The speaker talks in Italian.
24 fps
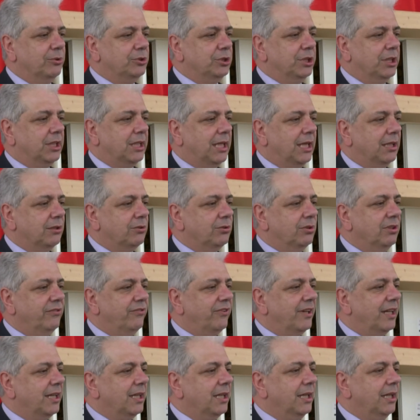cercato di
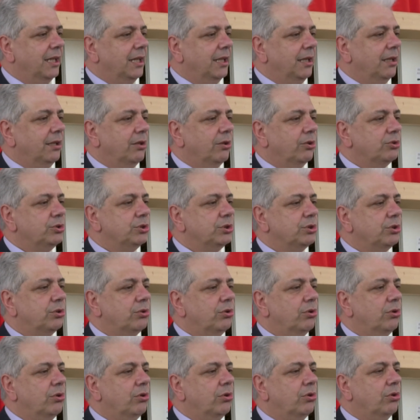fare il
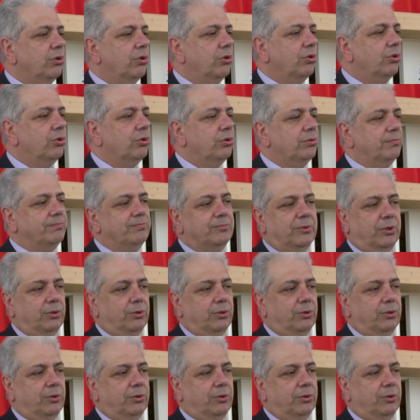nostro,